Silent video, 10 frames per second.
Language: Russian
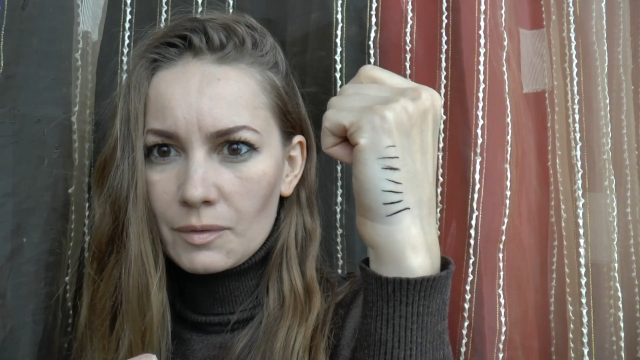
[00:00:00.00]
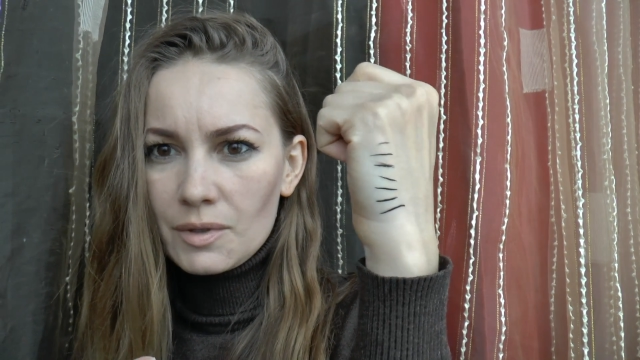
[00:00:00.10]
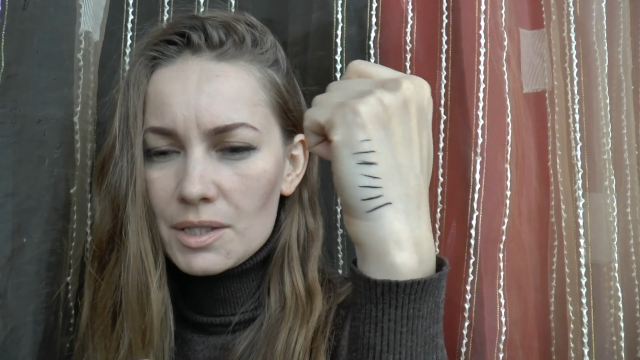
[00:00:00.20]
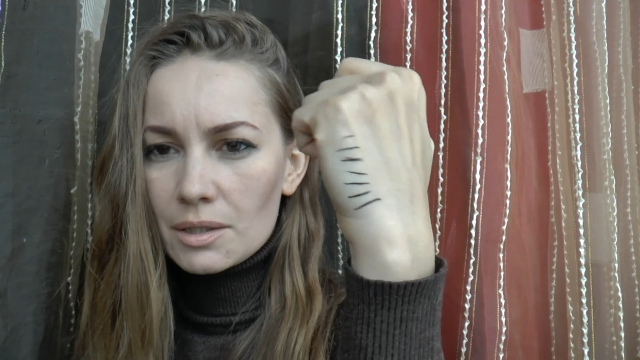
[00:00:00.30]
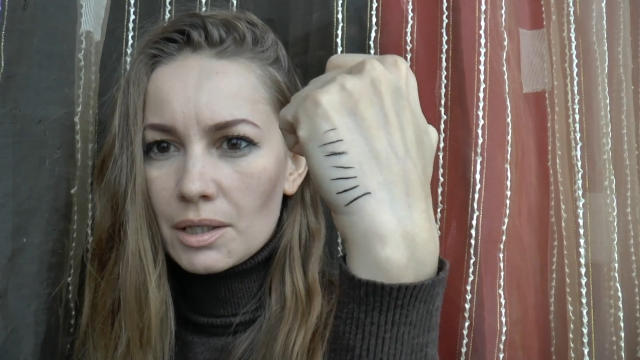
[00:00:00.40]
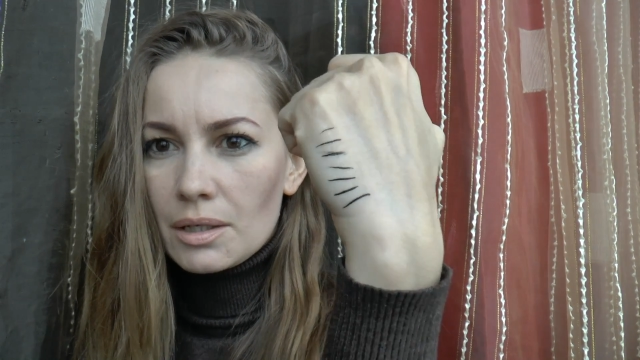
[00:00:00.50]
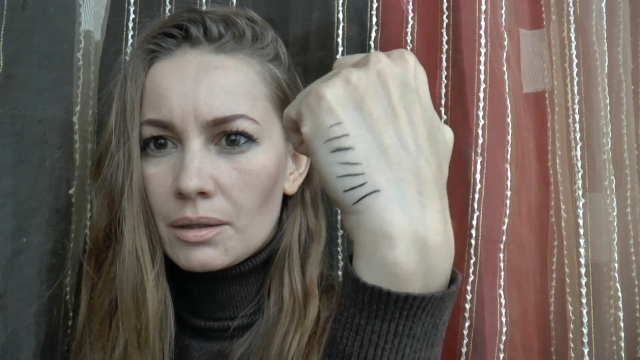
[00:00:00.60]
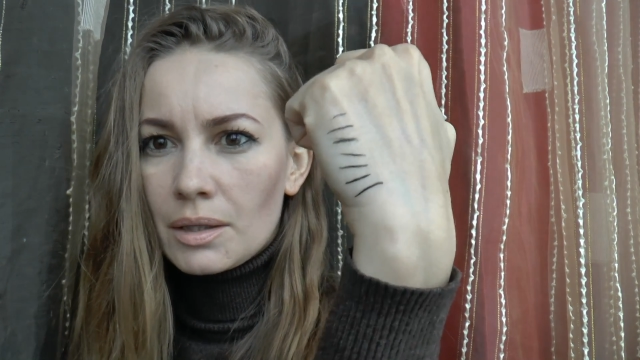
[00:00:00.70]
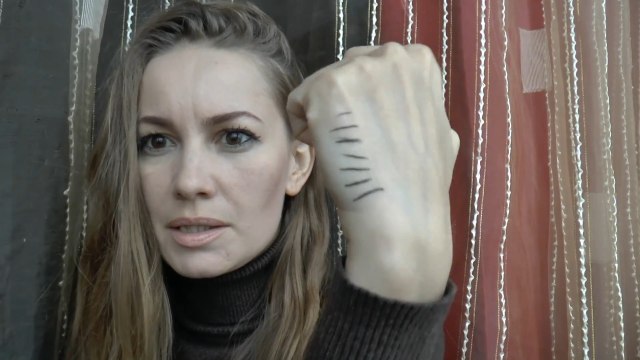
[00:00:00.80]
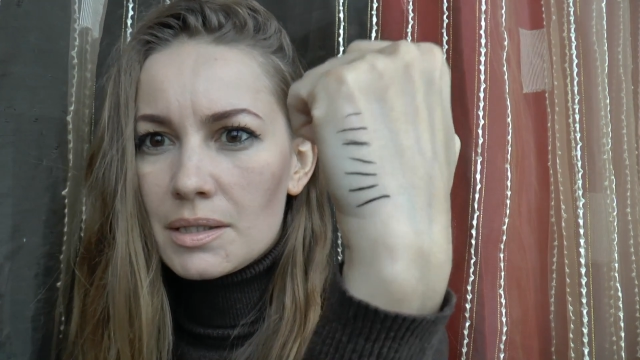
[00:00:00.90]
Видите, какие
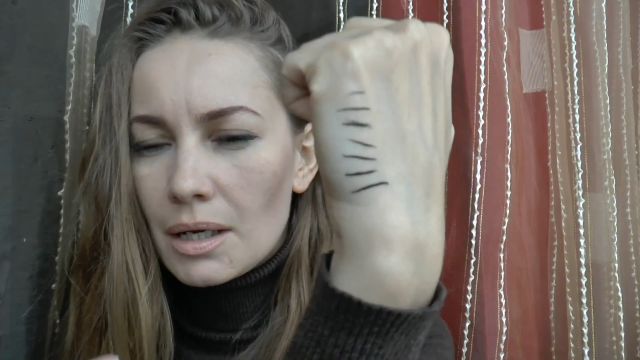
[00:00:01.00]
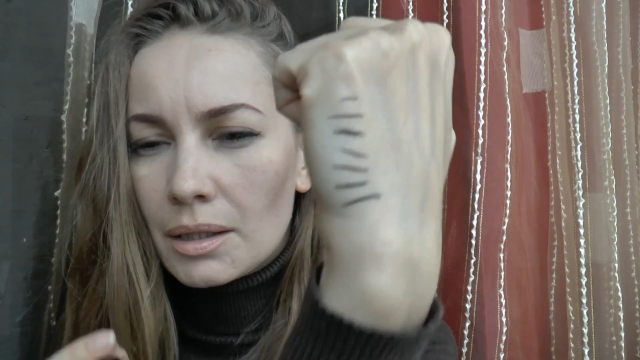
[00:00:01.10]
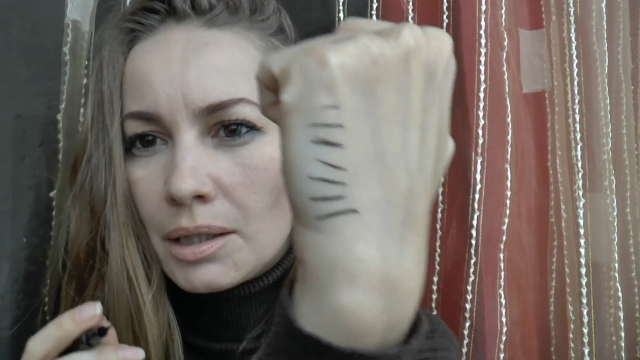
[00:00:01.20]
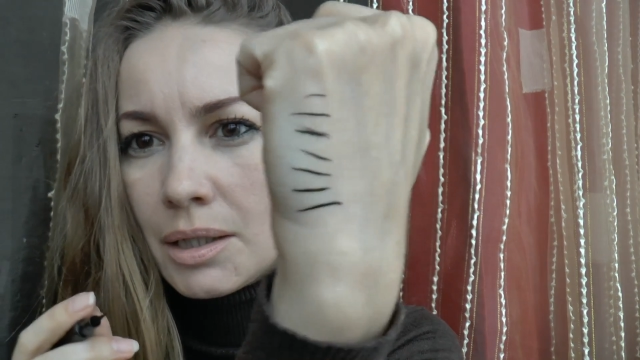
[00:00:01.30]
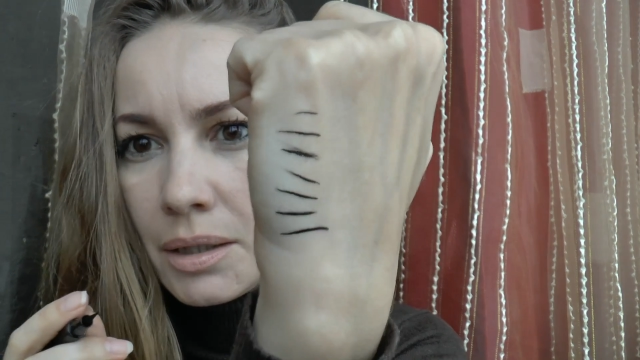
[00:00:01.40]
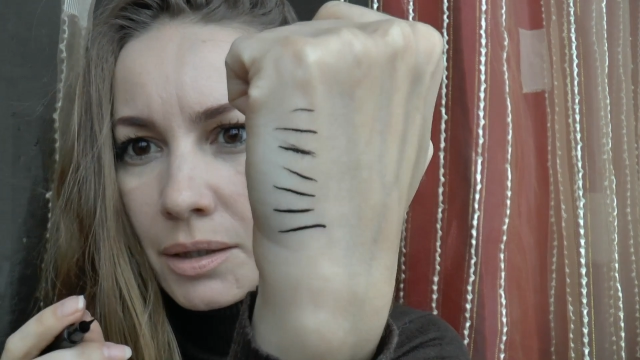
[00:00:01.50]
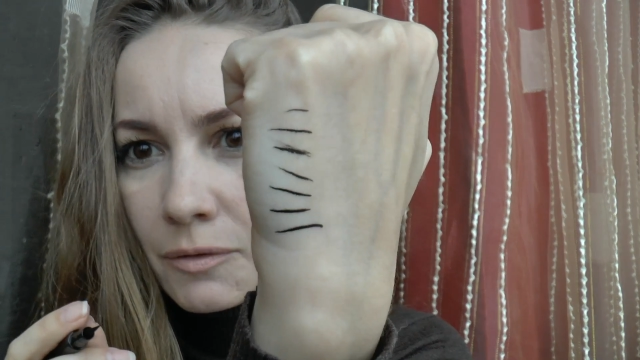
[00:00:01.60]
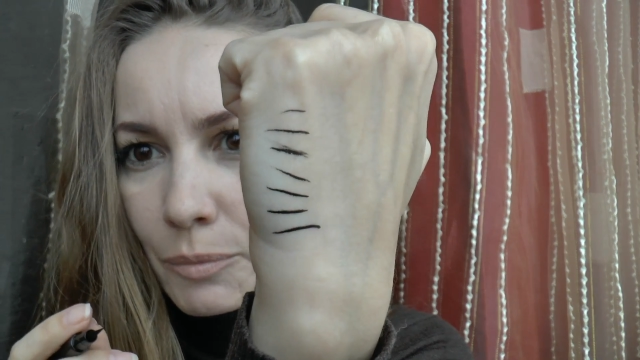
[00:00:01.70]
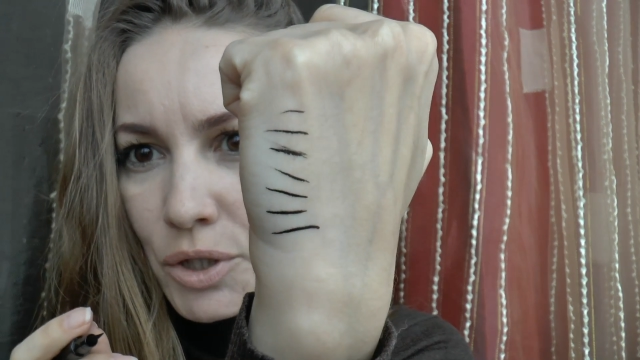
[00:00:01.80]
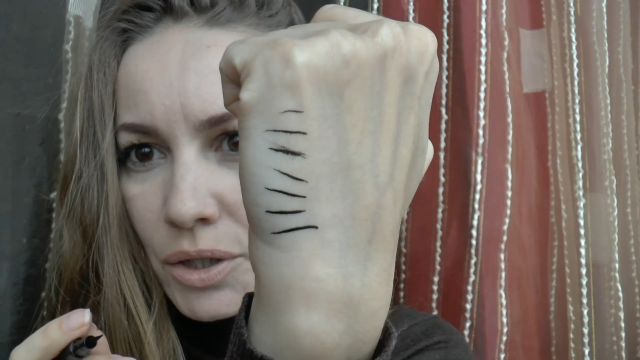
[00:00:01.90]
она идеальные
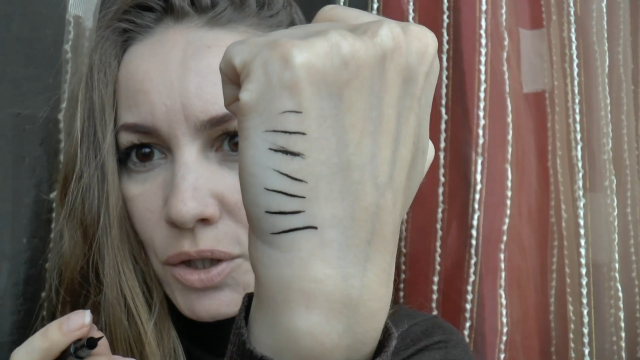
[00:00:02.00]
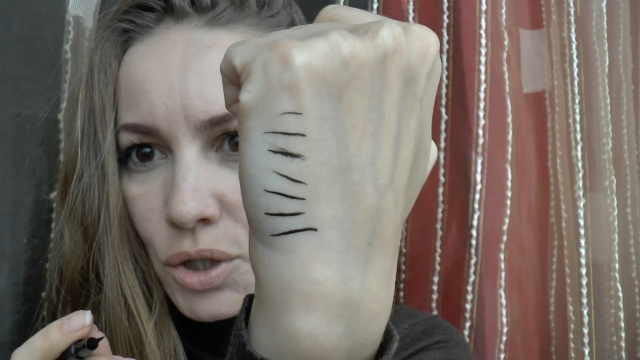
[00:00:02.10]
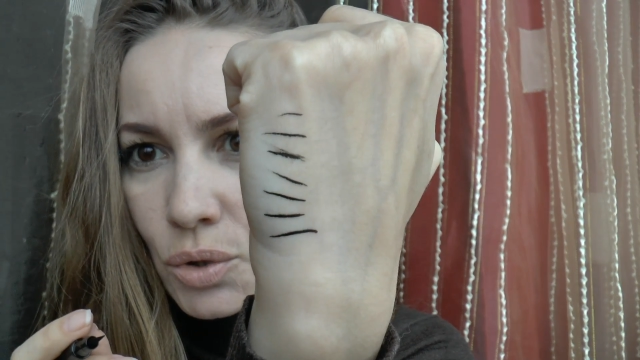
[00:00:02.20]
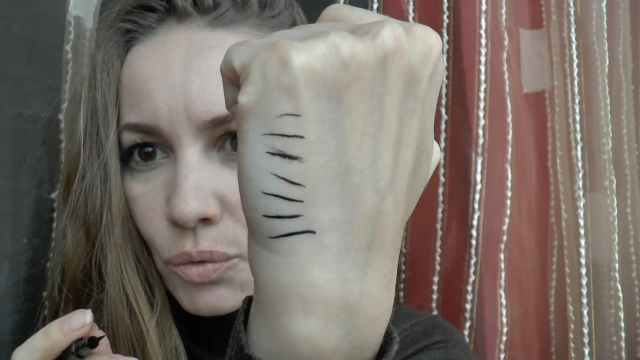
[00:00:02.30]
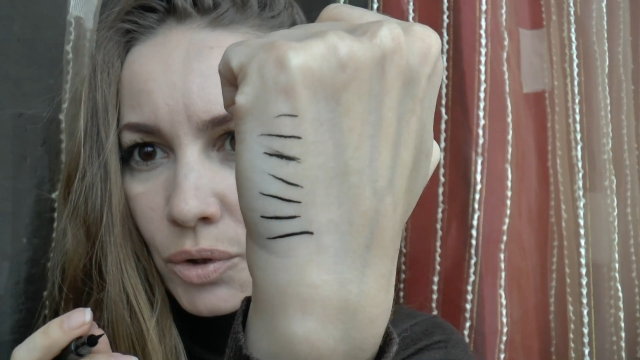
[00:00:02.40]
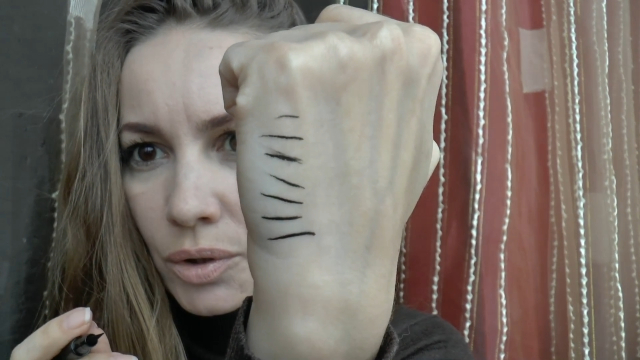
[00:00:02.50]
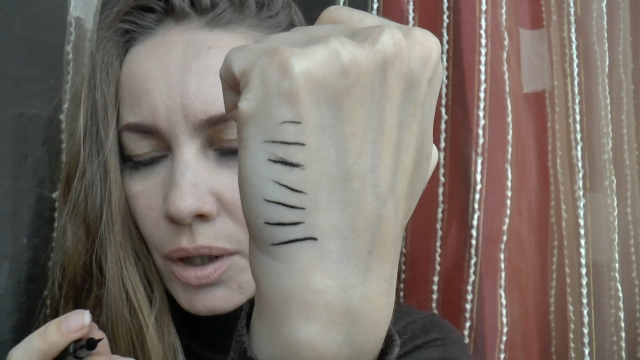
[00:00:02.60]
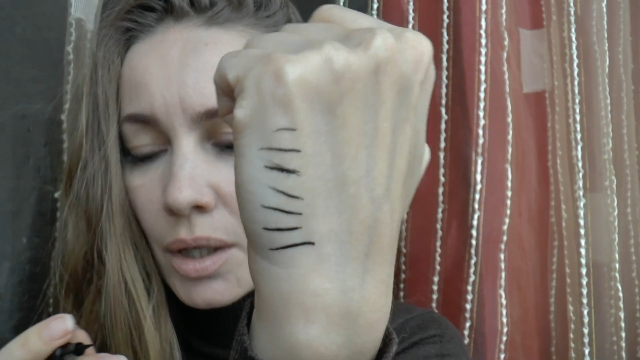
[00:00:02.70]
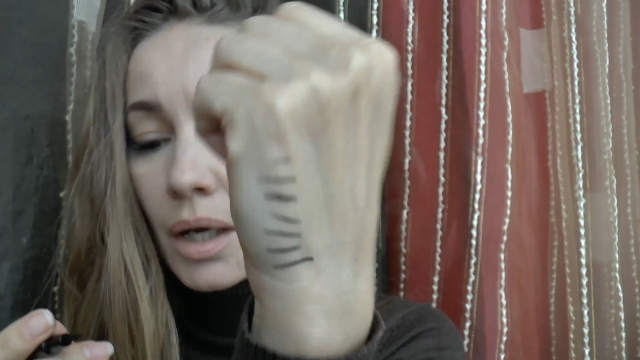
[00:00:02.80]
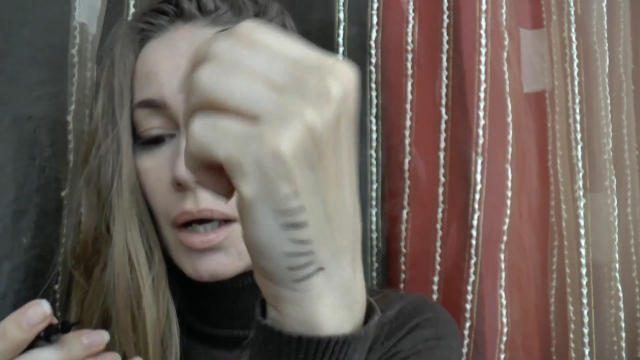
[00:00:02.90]
линии вообще рисует.